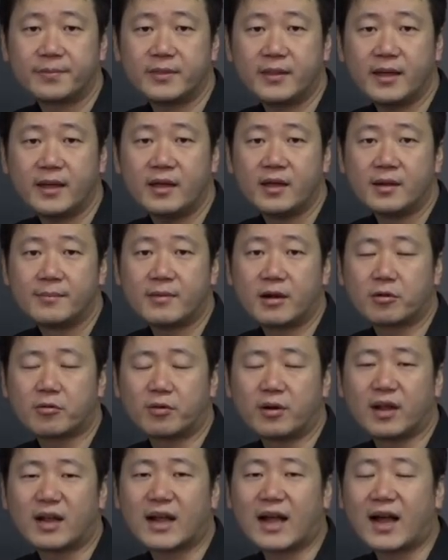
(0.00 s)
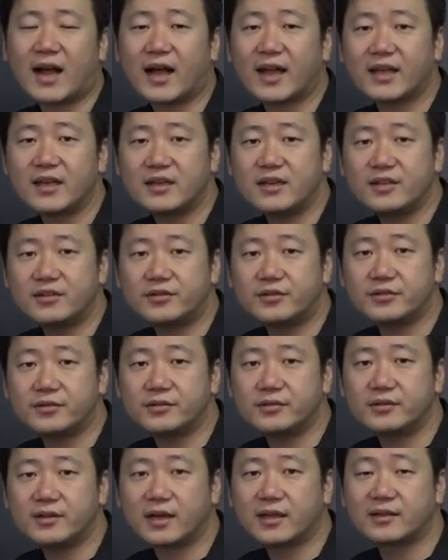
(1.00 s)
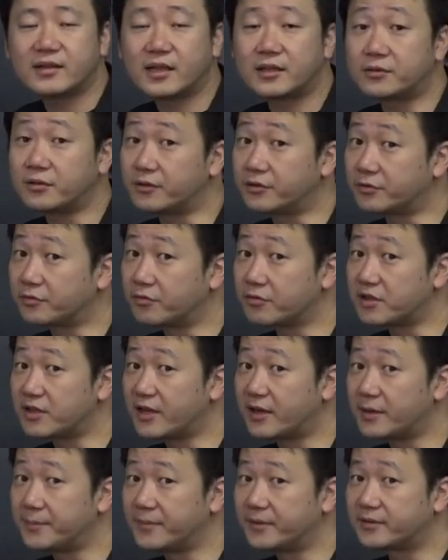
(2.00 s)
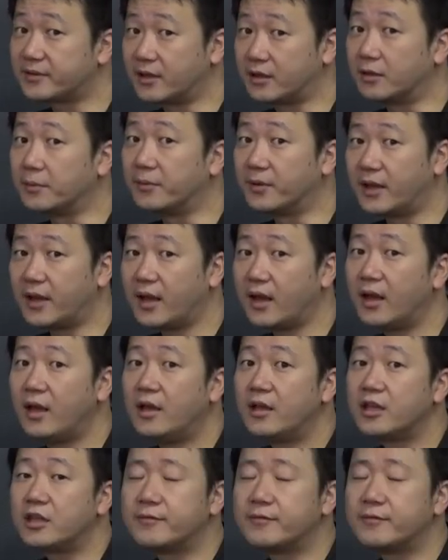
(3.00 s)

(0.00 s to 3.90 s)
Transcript: でこれ戒律なんて後で少しやりますけどもね、